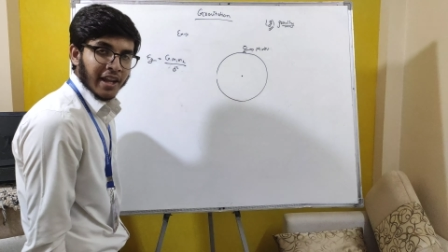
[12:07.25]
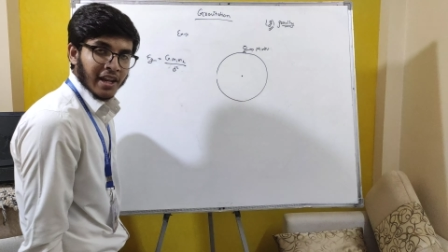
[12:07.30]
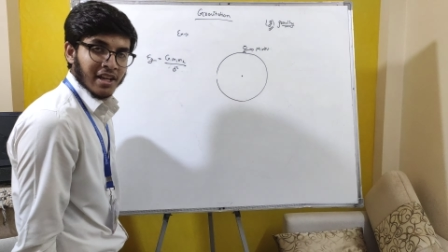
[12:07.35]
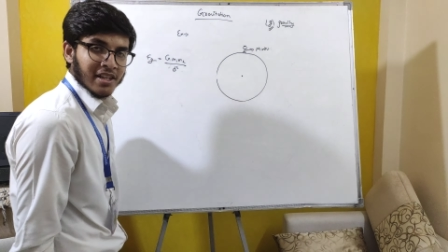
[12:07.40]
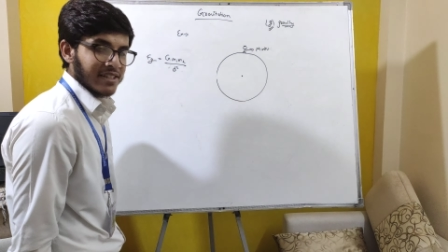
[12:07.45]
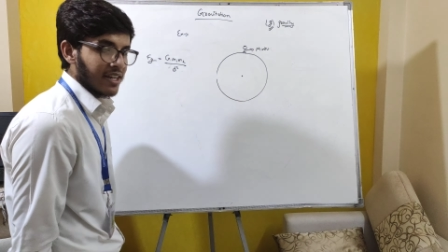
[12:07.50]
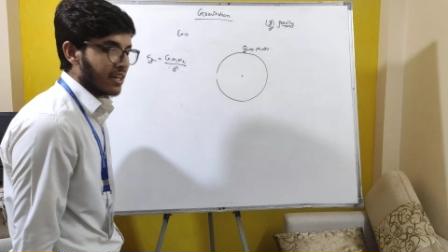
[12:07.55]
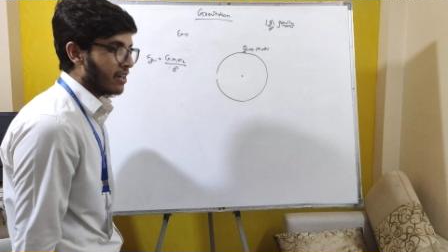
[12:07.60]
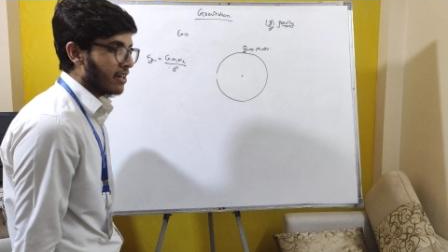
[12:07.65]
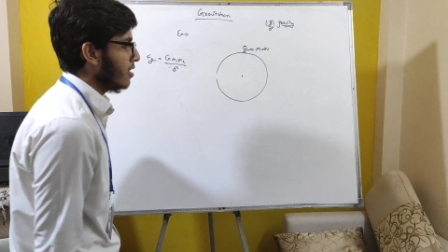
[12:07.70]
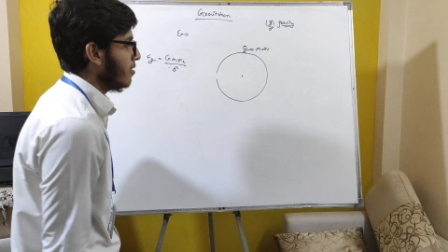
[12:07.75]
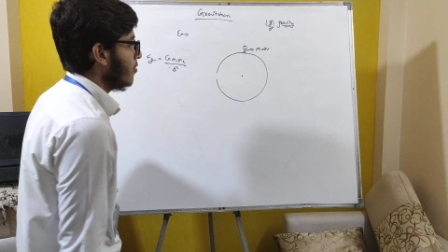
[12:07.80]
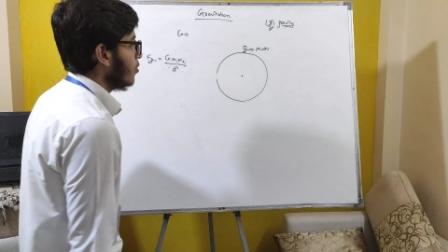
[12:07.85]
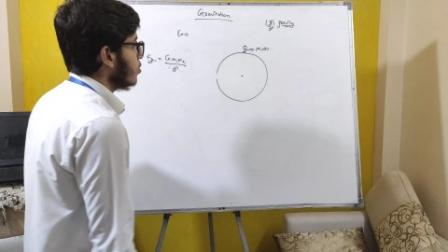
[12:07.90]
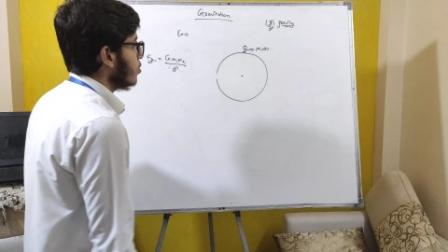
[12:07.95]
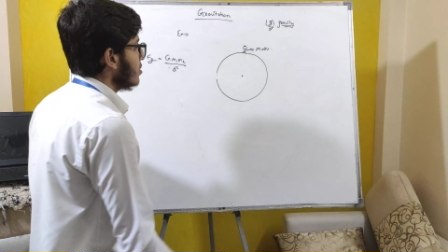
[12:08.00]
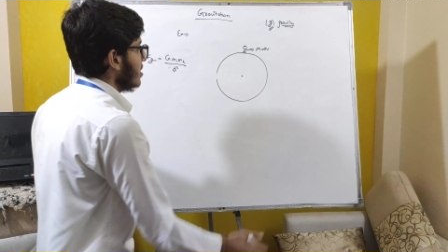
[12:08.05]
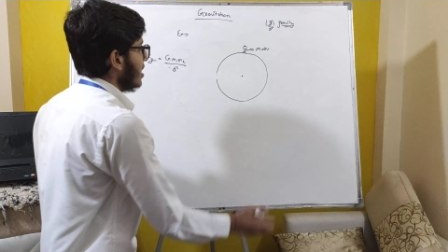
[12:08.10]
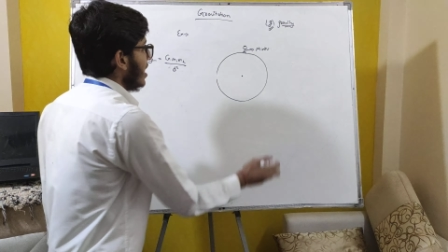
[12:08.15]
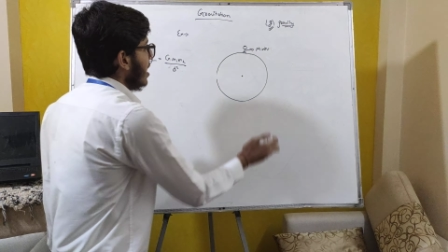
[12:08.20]
है ना सेंट्रल
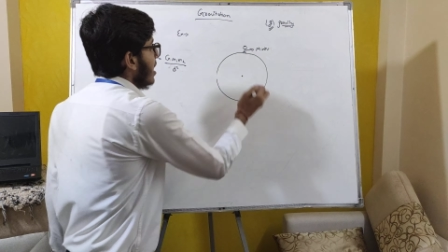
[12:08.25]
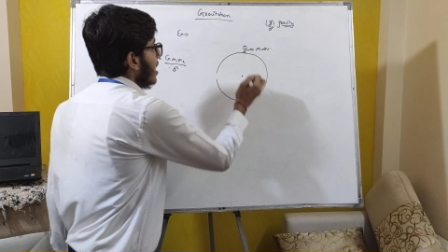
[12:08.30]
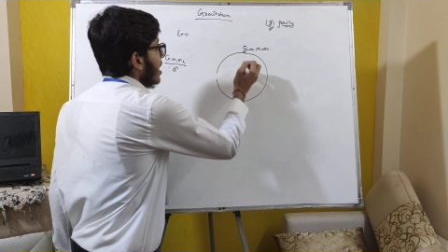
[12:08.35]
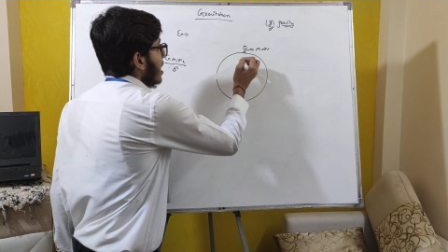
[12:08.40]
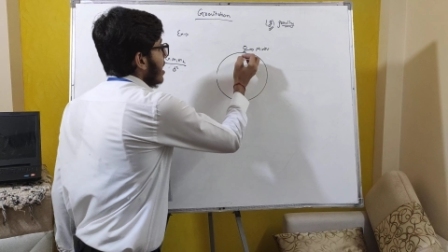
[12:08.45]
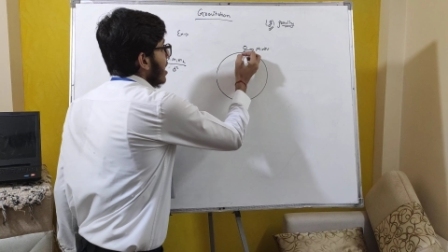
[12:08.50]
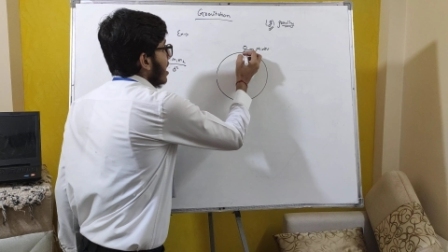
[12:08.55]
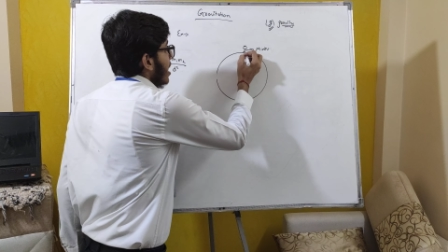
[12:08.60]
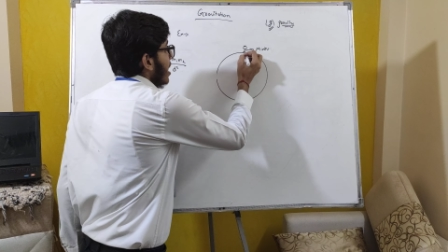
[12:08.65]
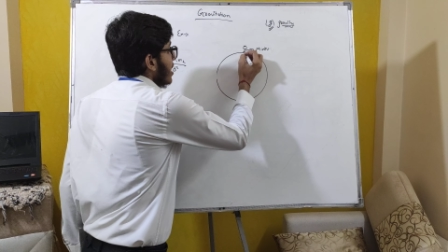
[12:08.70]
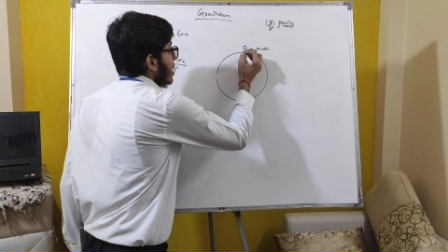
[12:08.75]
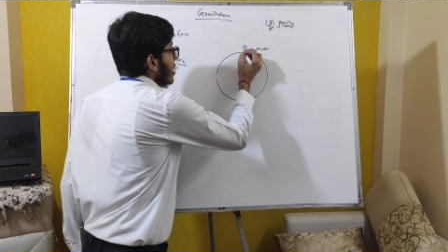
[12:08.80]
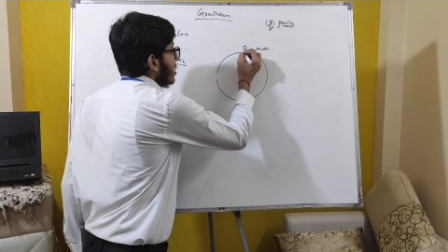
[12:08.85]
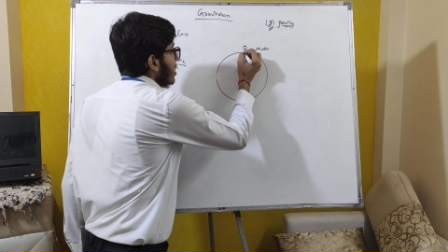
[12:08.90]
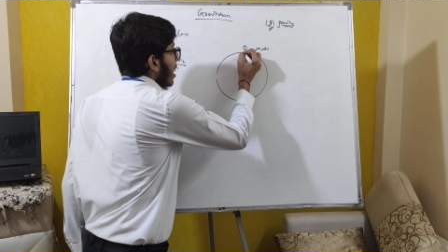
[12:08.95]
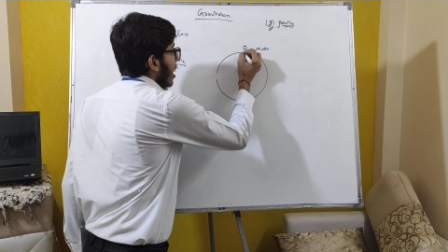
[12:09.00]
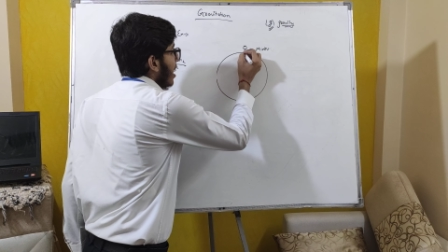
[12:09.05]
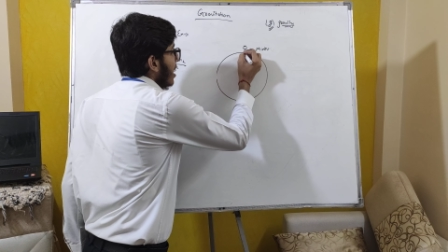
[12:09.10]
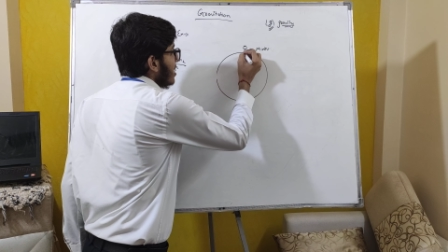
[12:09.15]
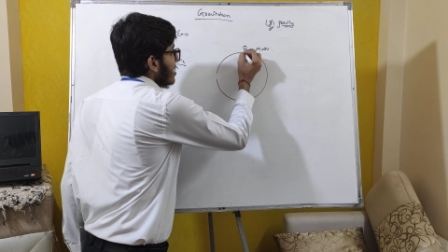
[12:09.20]
फोर्स है
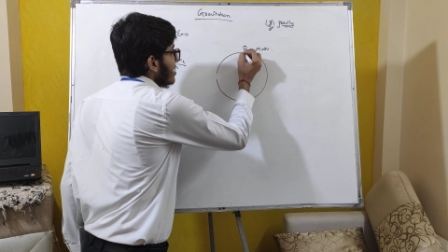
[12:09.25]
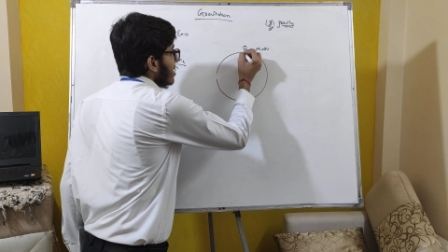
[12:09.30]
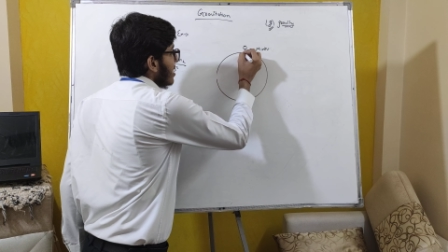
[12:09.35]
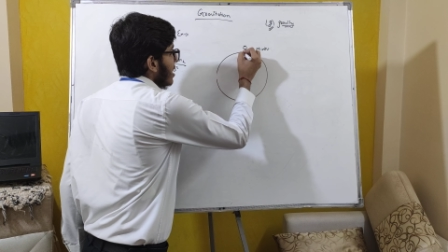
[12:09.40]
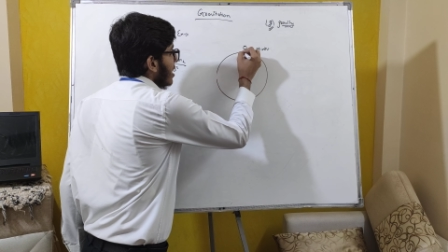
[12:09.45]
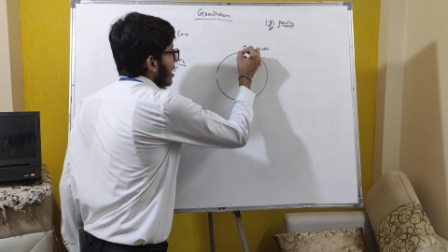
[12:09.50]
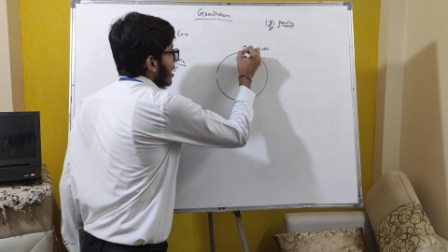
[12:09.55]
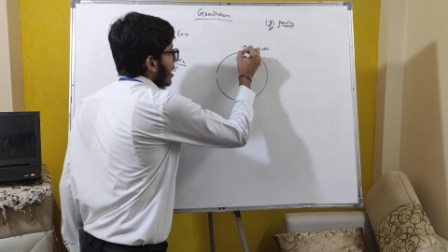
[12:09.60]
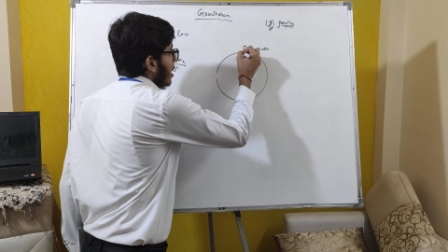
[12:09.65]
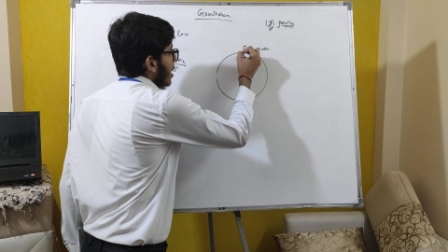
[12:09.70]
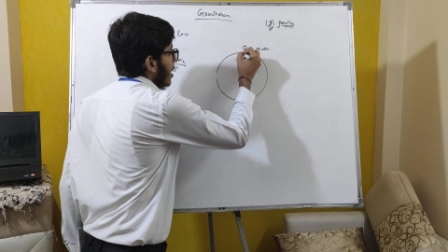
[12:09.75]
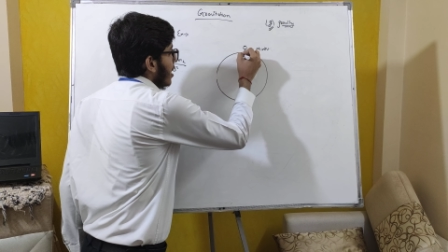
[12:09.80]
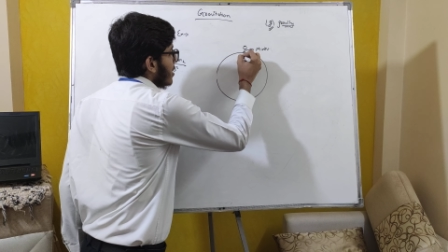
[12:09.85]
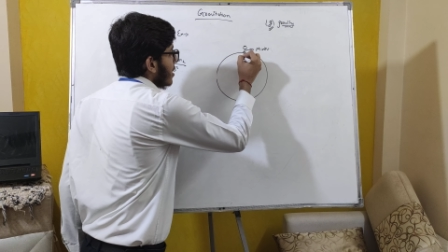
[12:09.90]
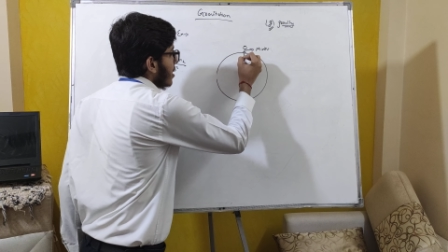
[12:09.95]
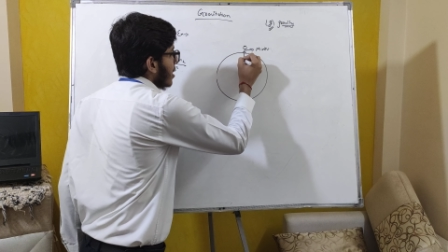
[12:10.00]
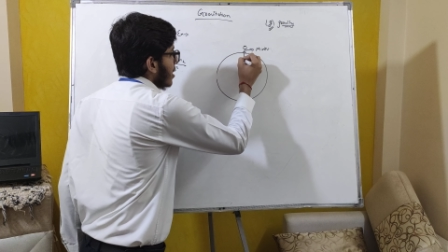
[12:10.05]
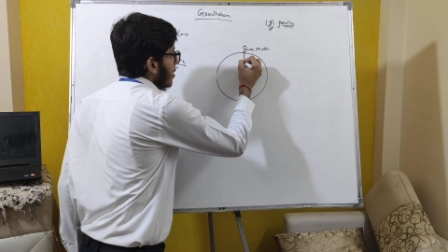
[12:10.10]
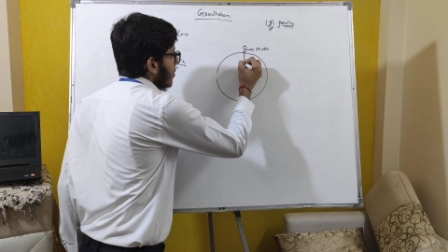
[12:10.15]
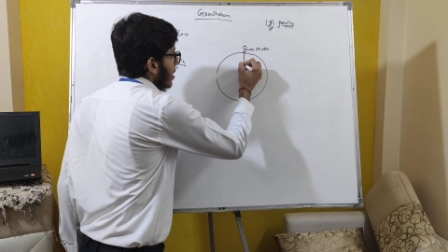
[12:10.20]
यहां से लेके यहां
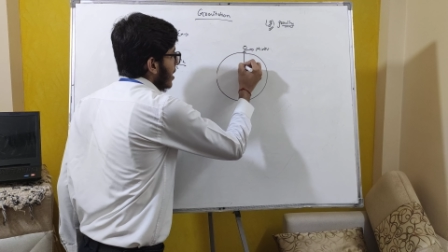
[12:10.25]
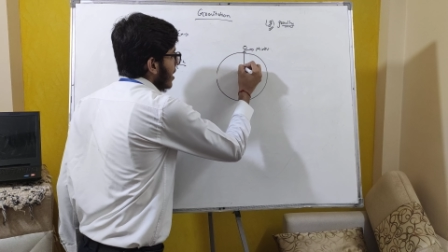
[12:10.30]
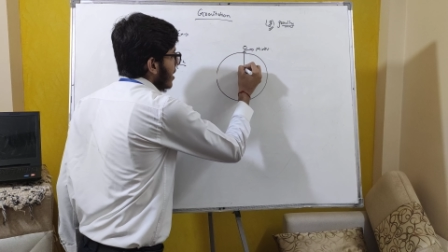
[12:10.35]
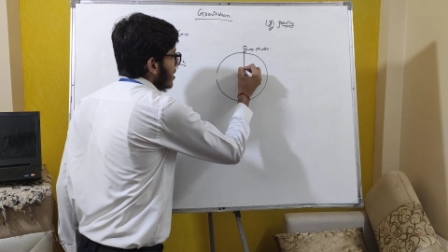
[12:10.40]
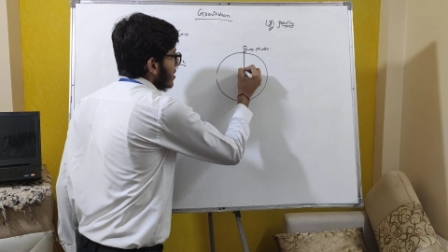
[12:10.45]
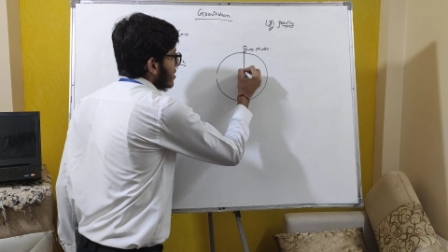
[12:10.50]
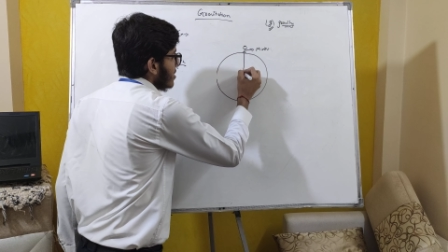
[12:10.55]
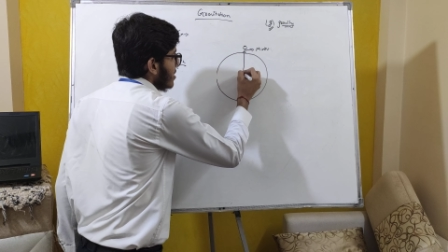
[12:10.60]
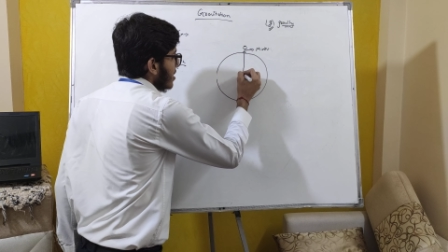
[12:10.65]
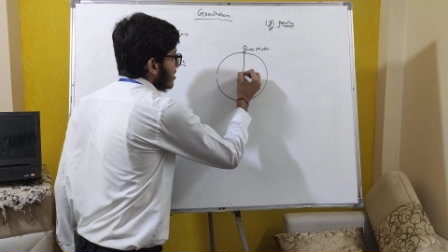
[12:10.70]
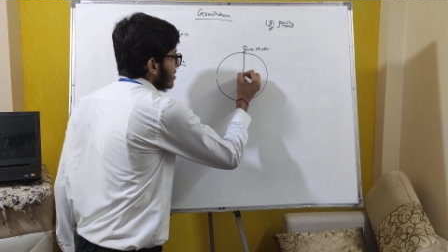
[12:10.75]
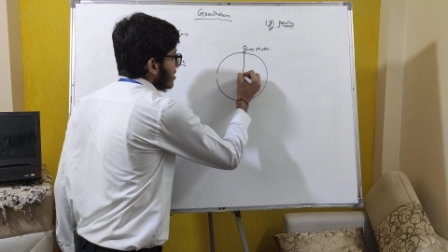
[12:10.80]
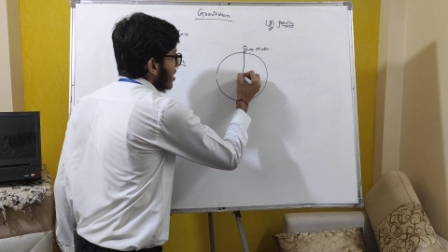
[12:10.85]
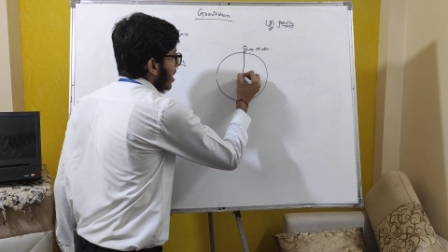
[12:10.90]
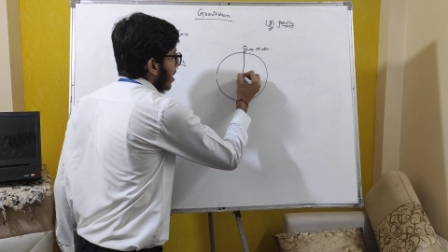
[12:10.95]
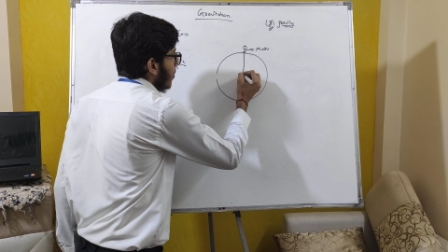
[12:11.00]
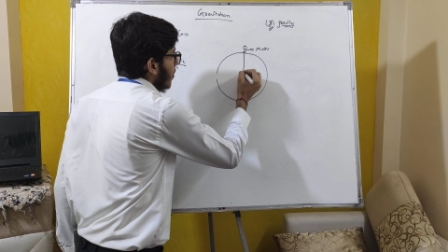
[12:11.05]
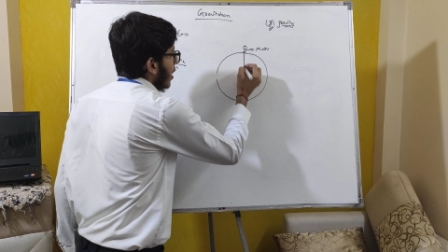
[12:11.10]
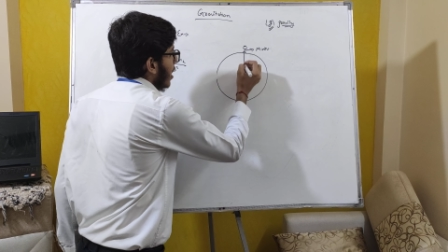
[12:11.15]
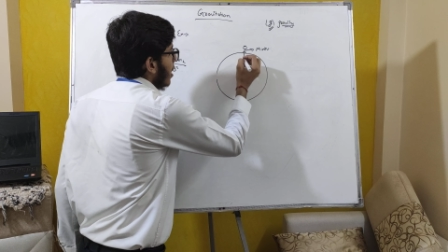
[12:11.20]
तक का मैंने डिस्टेंस
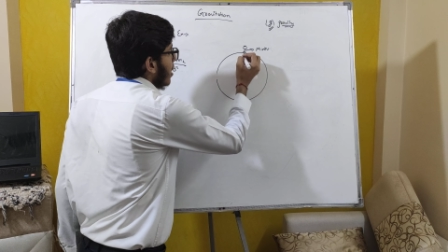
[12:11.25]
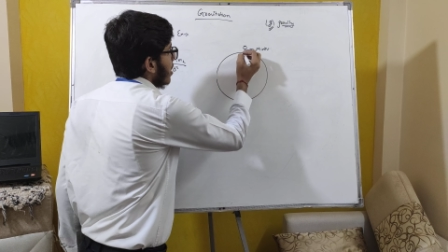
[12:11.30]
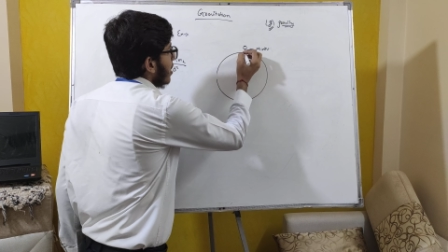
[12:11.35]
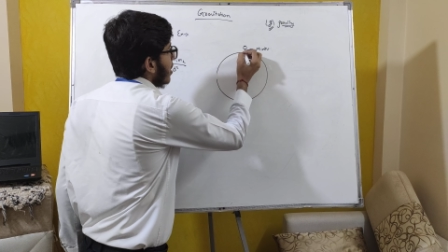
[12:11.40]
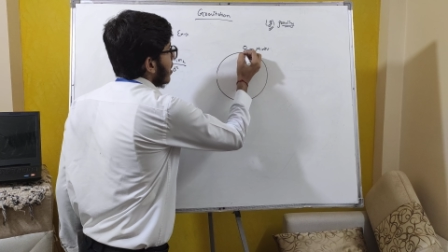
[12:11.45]
नापा